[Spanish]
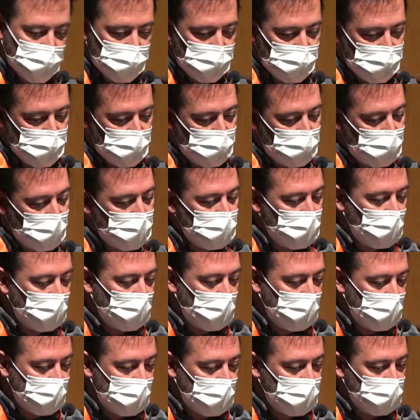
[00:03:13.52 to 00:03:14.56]
en esos sectores
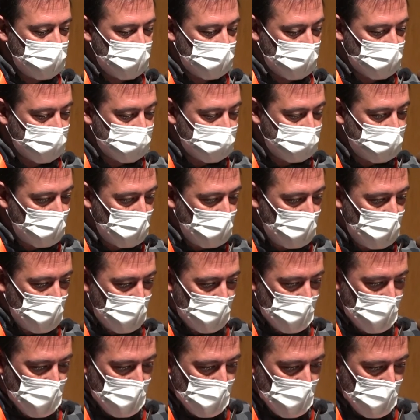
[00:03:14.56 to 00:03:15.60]
como he dicho, ¿no?
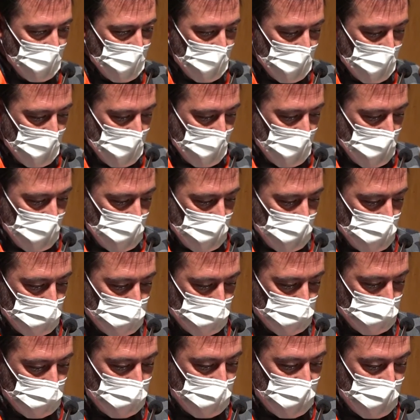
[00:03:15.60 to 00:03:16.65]

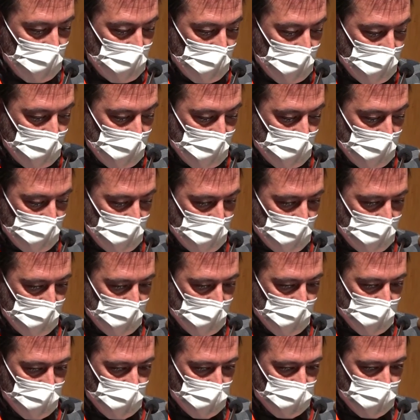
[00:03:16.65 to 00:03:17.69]
Nosotros sí que
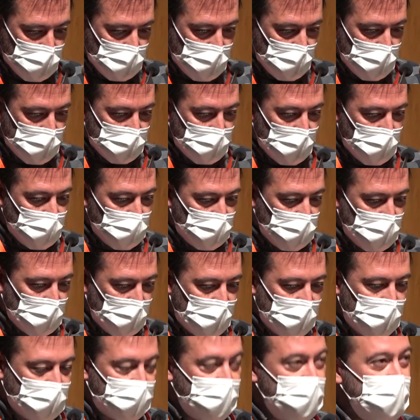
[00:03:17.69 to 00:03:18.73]
creemos que tenemos que
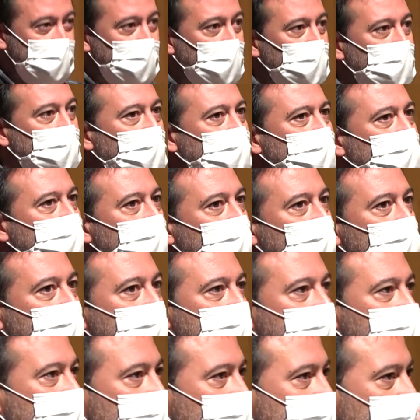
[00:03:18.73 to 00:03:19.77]
hablar de fiscalidad, creo que
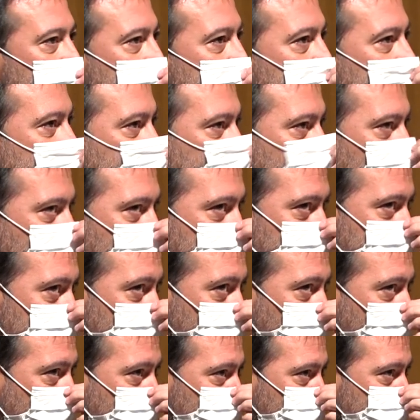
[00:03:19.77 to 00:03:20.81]
es importante, creo que desde las
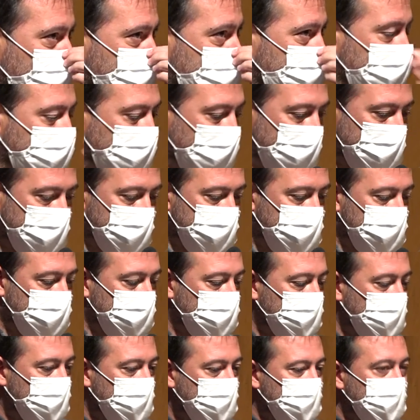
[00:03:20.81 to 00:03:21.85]
organizaciones sindicales
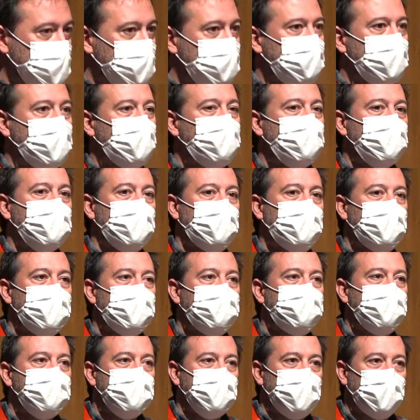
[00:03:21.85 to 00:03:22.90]
debemos hablar
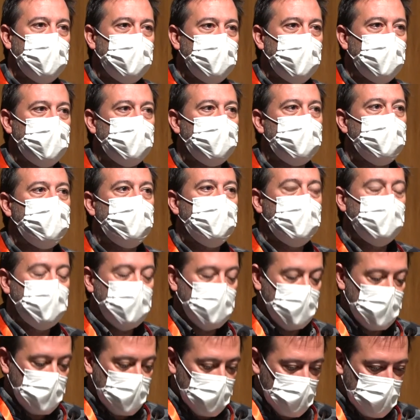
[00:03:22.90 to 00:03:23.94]
de fiscalidad
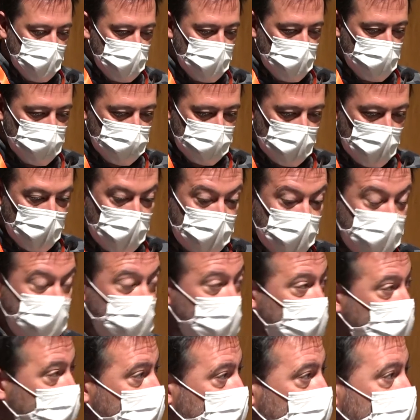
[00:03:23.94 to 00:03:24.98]
y debemos hablar de
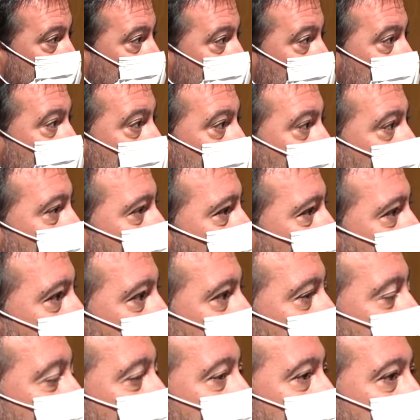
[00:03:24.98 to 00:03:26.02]
financiación. Creo que es un
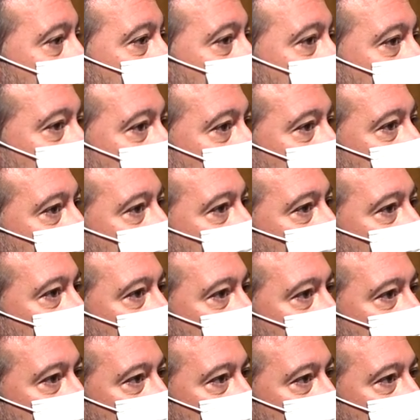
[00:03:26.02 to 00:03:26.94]
tema súper importante porque